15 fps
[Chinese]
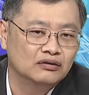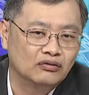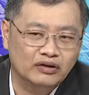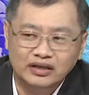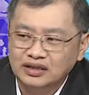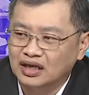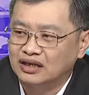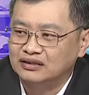我
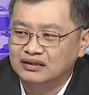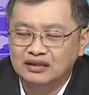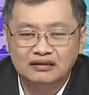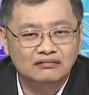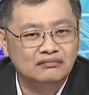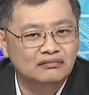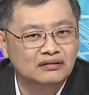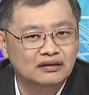跟你讲，今
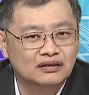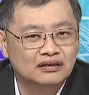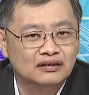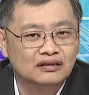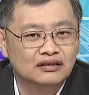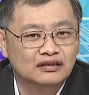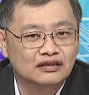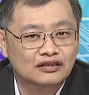天
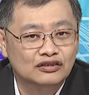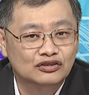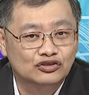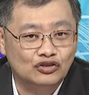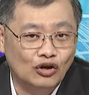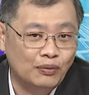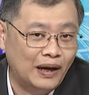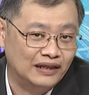
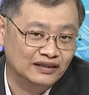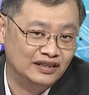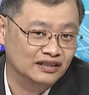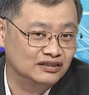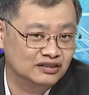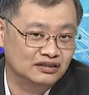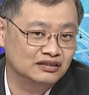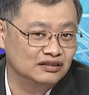收盘
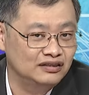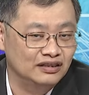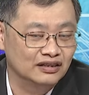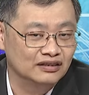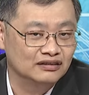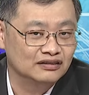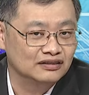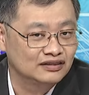跌四十点，
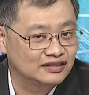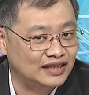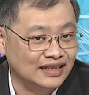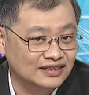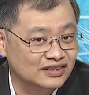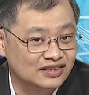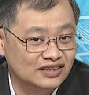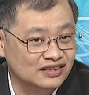
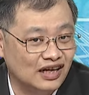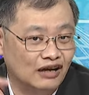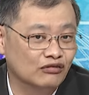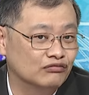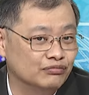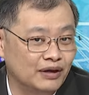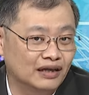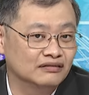三十几档
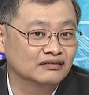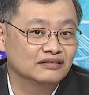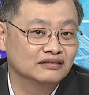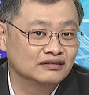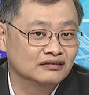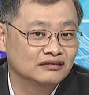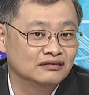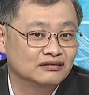股票
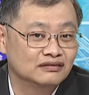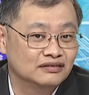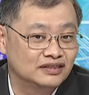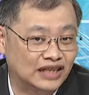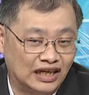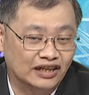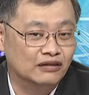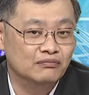
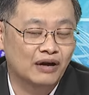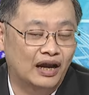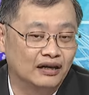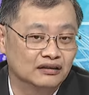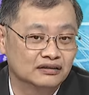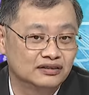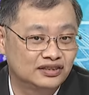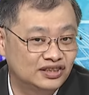涨停板，
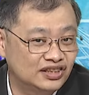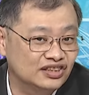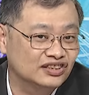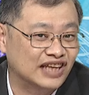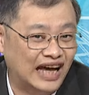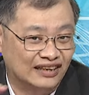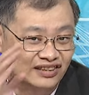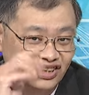四
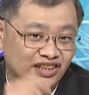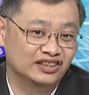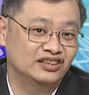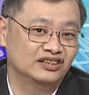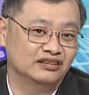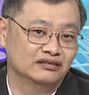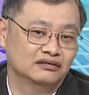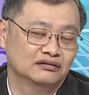档跌
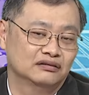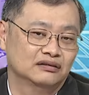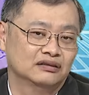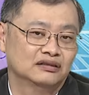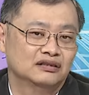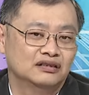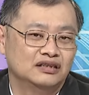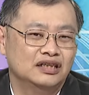停。
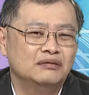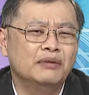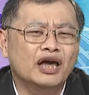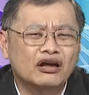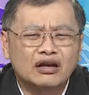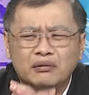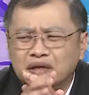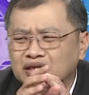你没
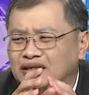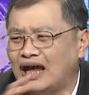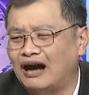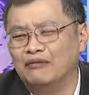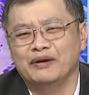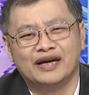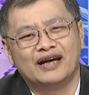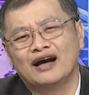有那么
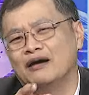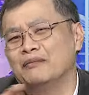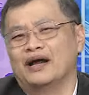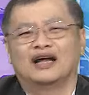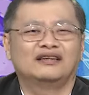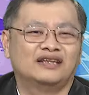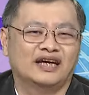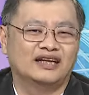倒霉，刚好买
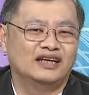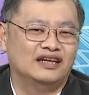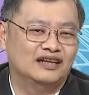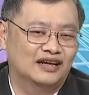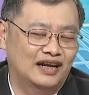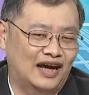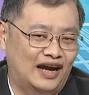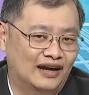了跌停
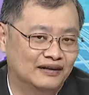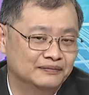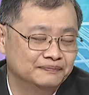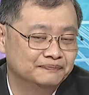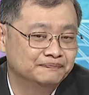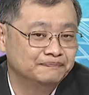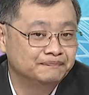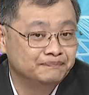的啦。
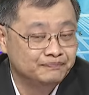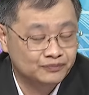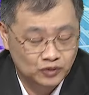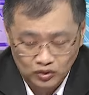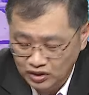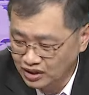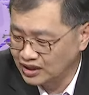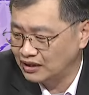
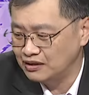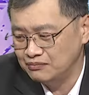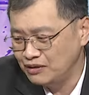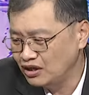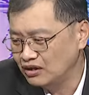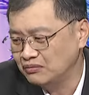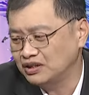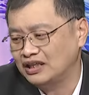我跟你讲，你
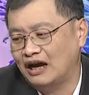没有那么